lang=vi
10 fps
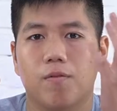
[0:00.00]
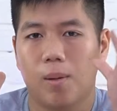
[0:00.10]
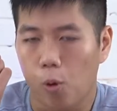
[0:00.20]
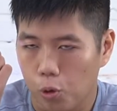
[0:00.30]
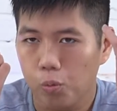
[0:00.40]

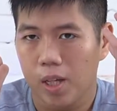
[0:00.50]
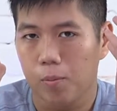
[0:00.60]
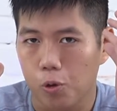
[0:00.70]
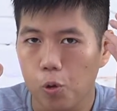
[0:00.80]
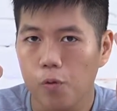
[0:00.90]
và bổ sung
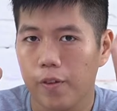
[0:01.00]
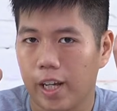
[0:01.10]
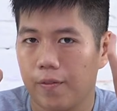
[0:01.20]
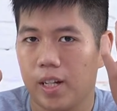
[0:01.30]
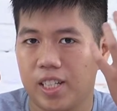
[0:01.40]
thêm một chút về
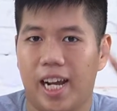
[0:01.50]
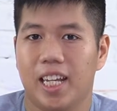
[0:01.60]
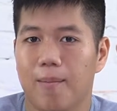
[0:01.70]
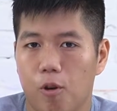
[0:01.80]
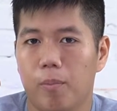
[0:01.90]
cái phần trải
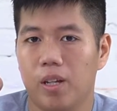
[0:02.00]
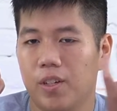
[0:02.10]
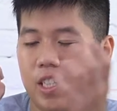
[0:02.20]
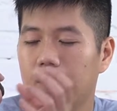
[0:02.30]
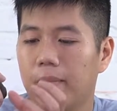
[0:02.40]
nghiệm của mình
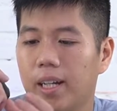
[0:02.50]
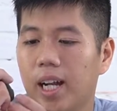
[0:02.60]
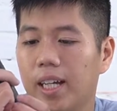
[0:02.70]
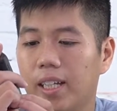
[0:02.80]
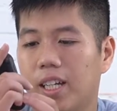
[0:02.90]
với chiếc máy
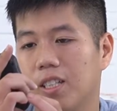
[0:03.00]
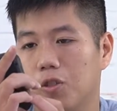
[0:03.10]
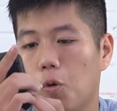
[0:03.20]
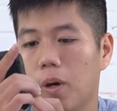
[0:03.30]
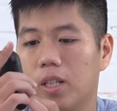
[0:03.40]
này khi sử
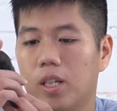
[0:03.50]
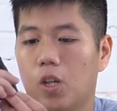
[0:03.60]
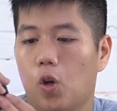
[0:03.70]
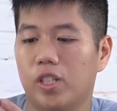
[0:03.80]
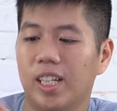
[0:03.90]
dụng ấy
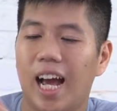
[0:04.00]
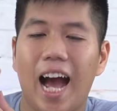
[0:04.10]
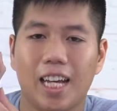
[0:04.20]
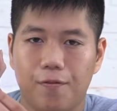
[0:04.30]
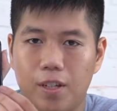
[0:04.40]
thì đó chính là
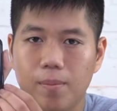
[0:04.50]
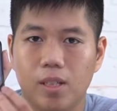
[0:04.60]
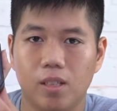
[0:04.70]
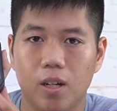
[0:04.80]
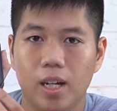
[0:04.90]
hai cái phím
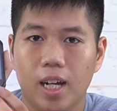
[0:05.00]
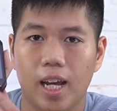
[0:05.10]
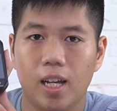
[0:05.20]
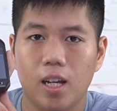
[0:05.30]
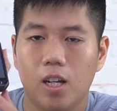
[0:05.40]
ở dưới
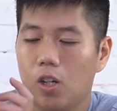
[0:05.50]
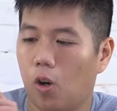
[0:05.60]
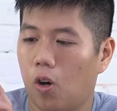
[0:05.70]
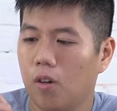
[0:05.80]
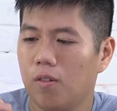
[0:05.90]
này
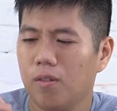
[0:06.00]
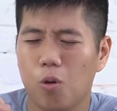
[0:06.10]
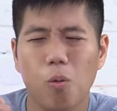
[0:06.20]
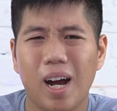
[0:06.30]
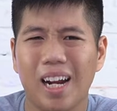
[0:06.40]
nó
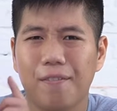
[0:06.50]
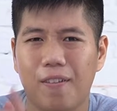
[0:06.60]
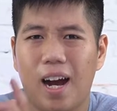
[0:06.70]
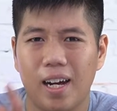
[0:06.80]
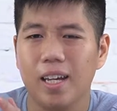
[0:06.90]
cũng khá là
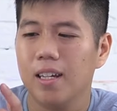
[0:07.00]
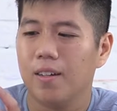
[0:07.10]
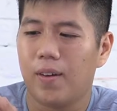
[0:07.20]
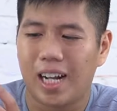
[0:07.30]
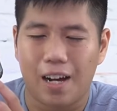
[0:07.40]
phẳng đấy
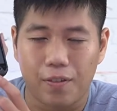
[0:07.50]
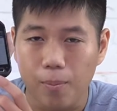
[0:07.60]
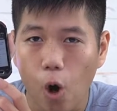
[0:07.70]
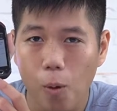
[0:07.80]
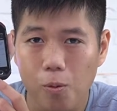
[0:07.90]
và cả
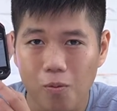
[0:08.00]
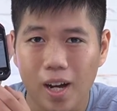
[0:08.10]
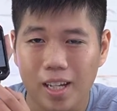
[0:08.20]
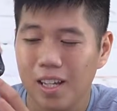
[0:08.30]
phím home cũng vậy